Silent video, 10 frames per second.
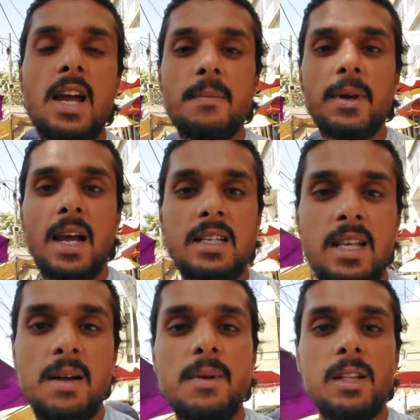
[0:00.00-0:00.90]
यहाँ पे
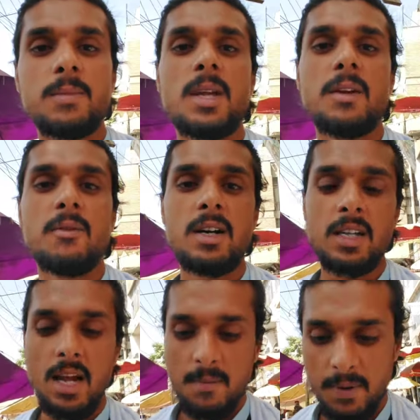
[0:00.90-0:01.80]
कैसा मतलब ये
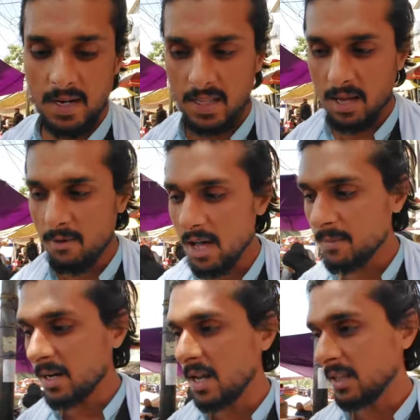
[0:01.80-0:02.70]
इवेंट यहाँ पे ना
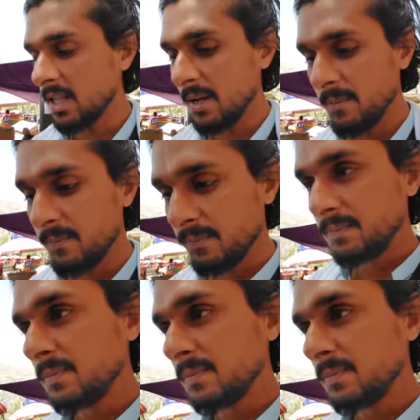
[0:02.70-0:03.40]
त्यौहार मनाते हैं